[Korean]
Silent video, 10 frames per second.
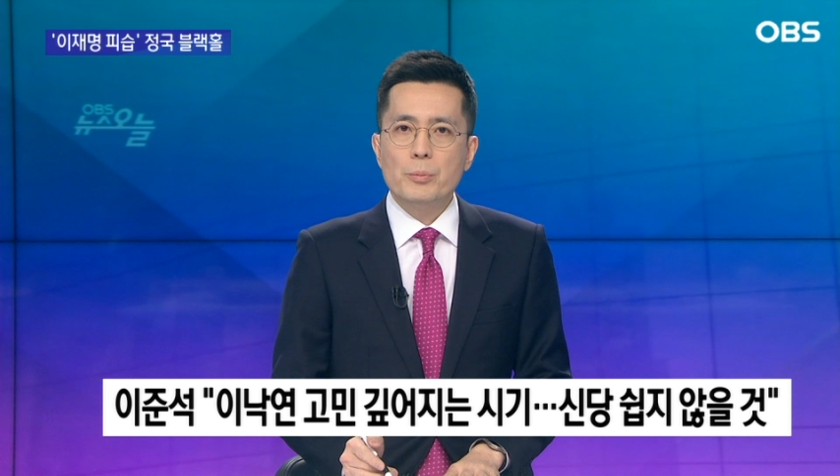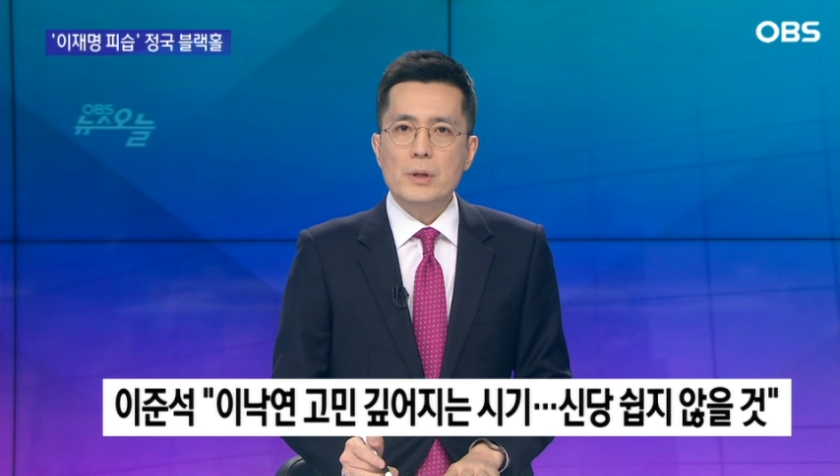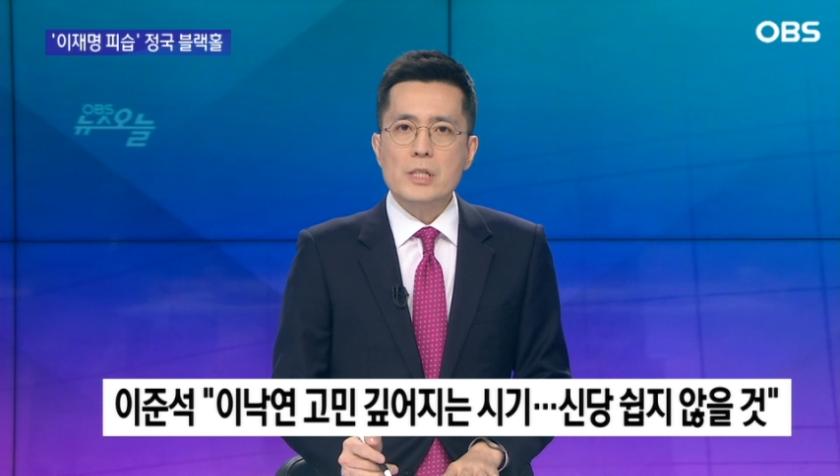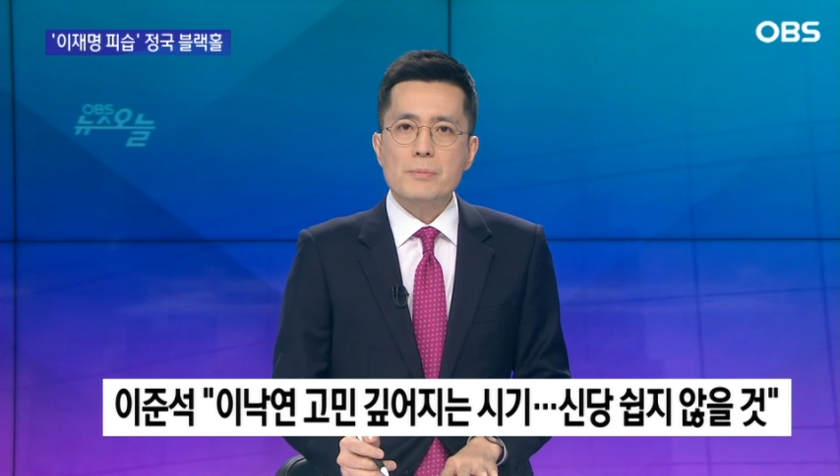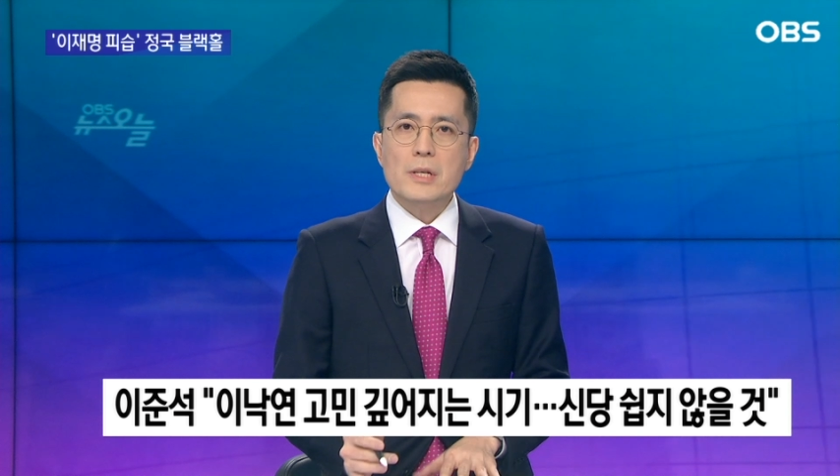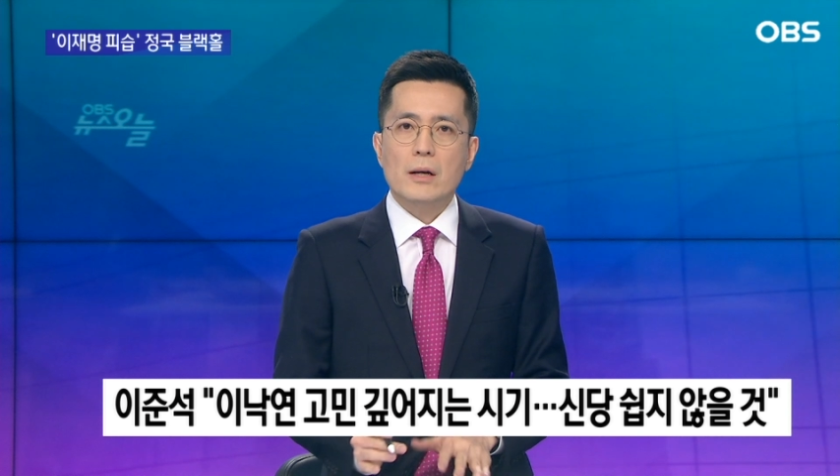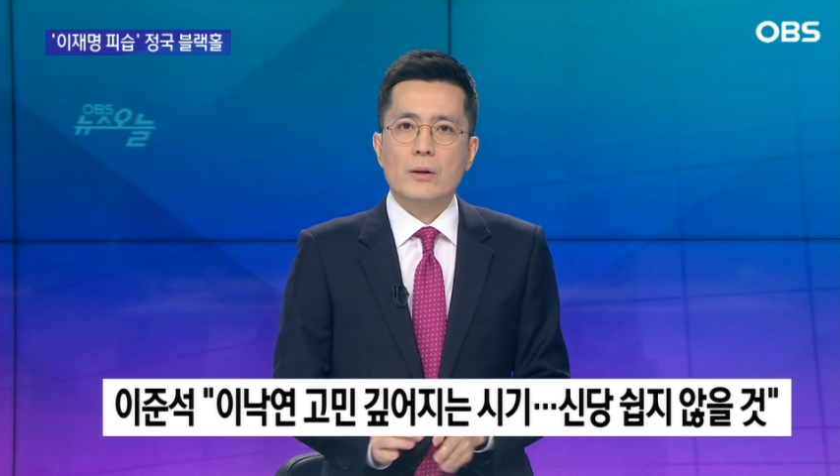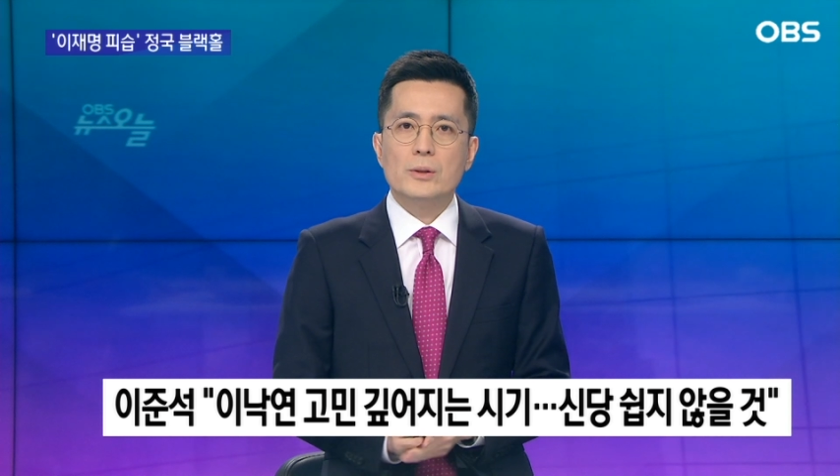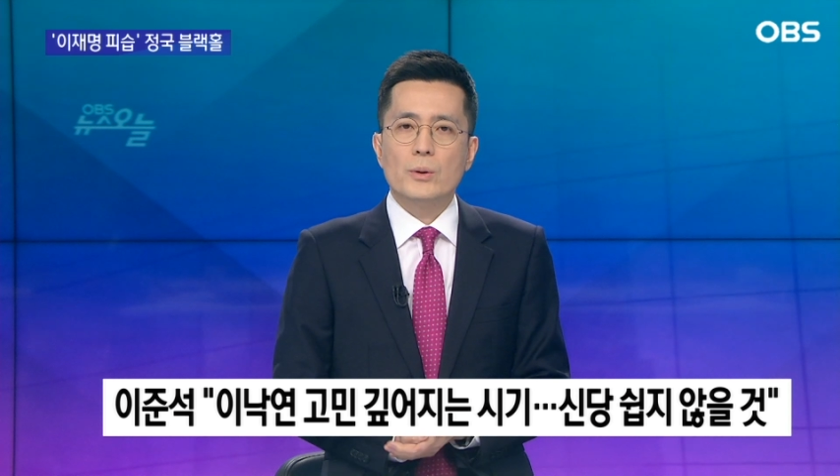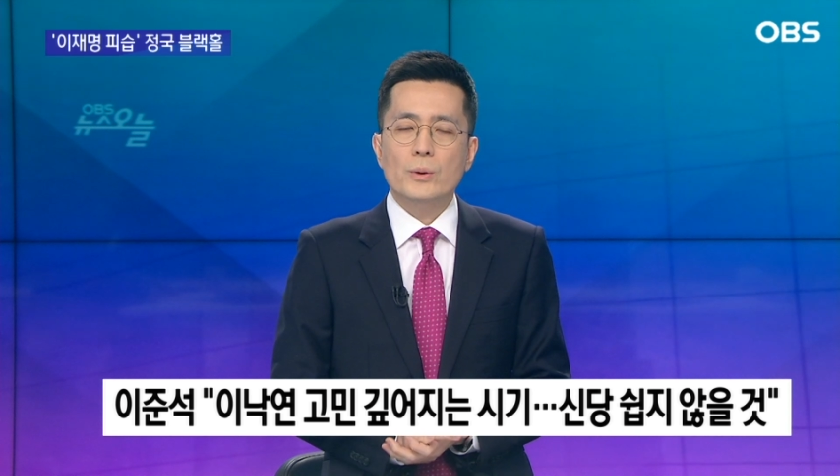피습
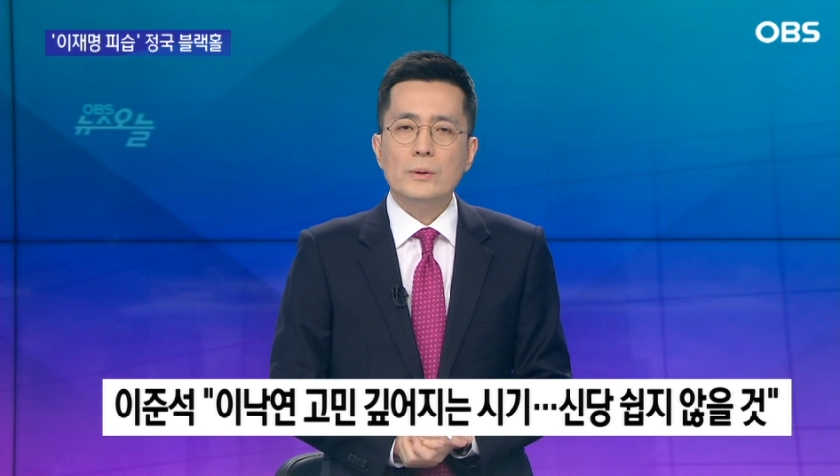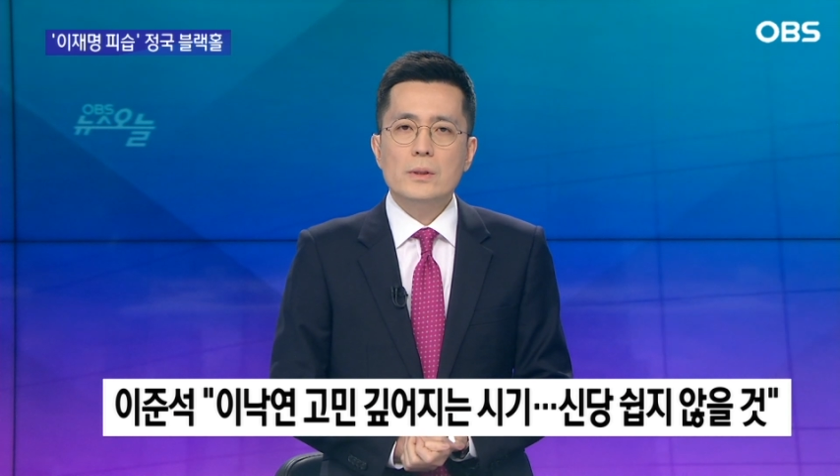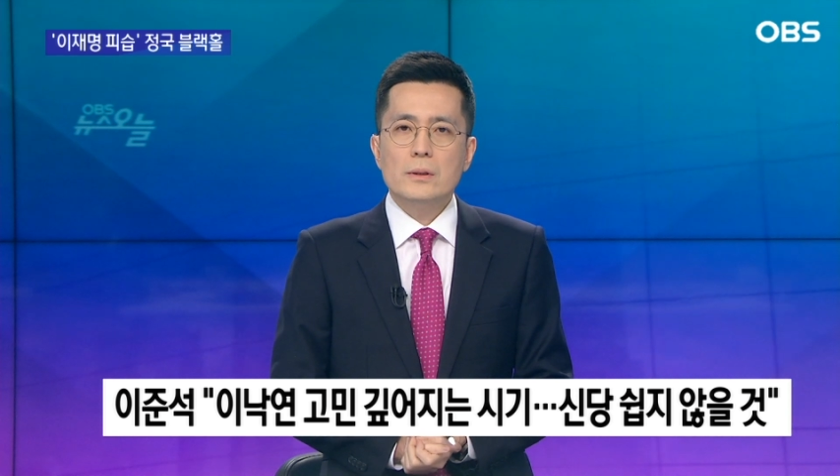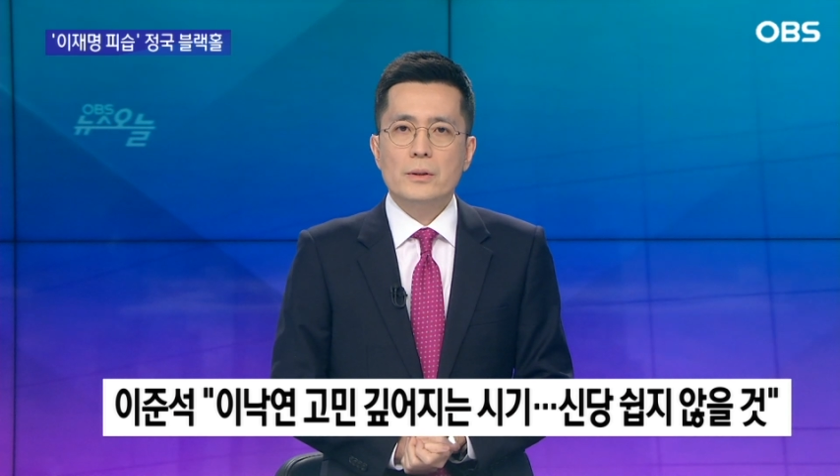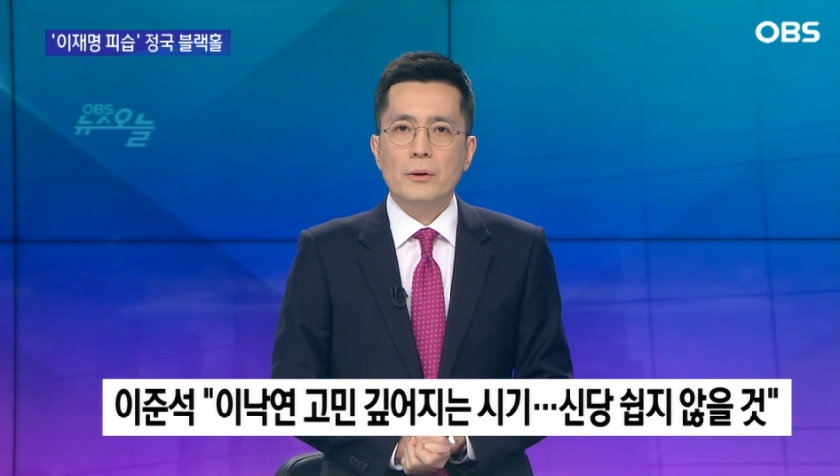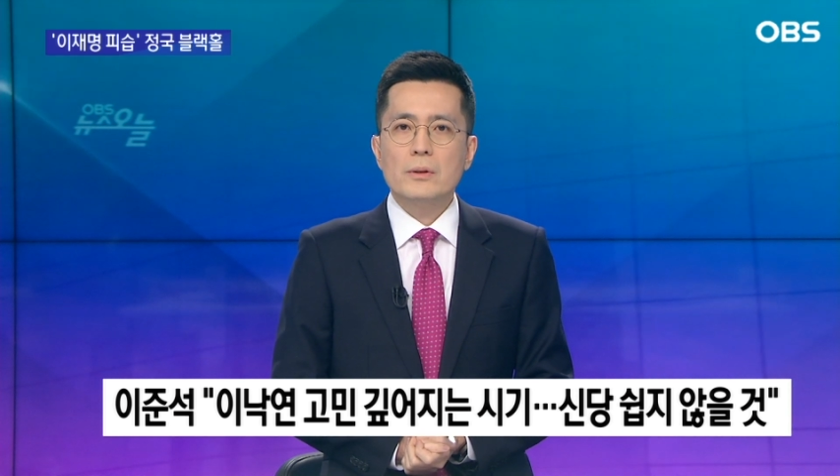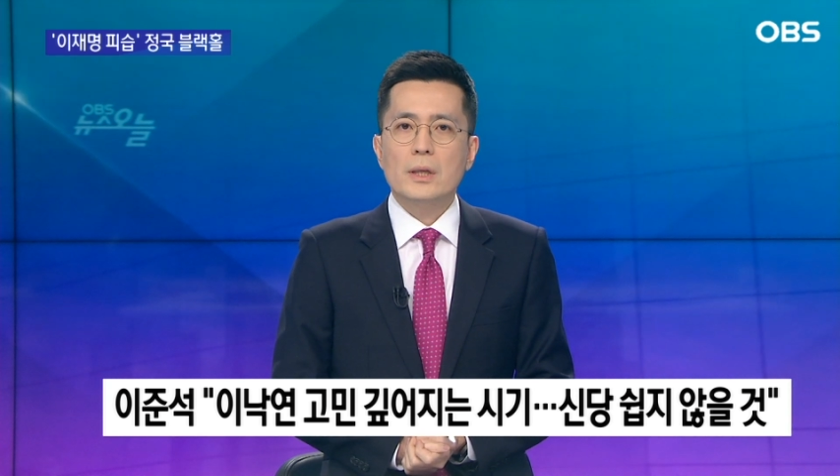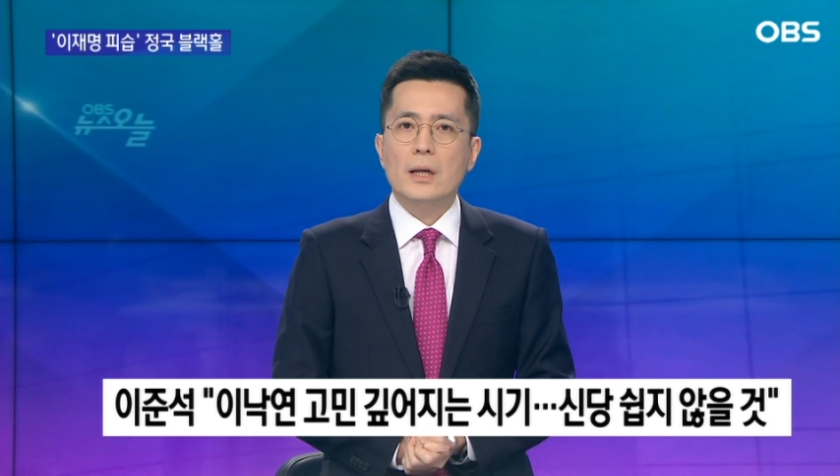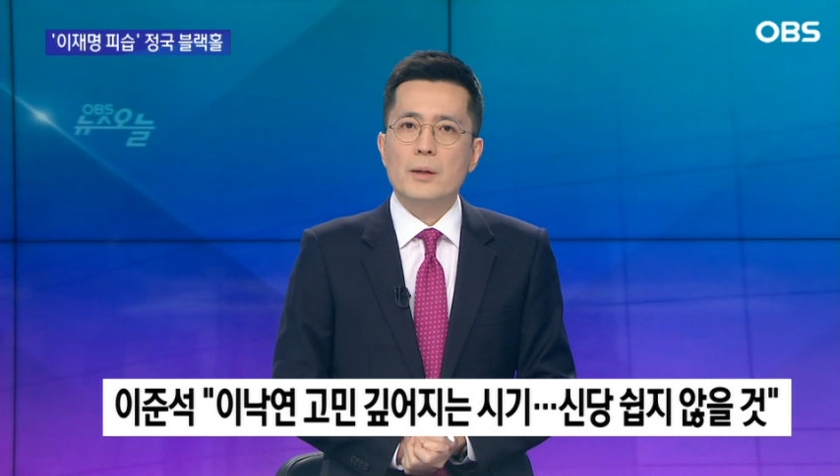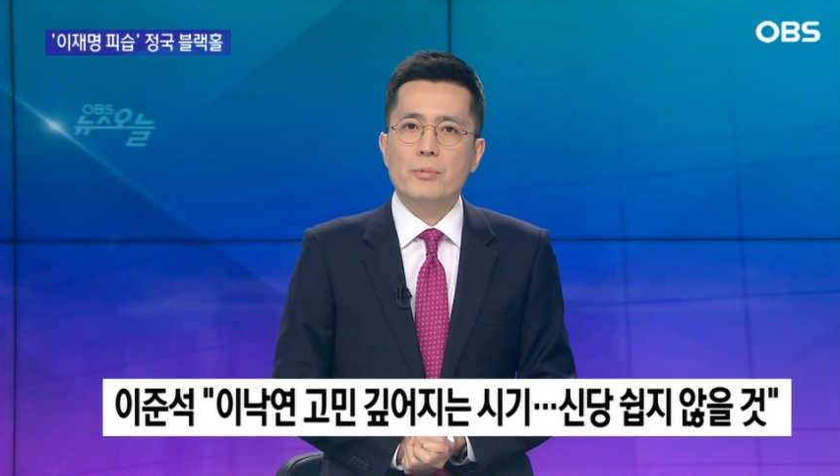사건으로 연기가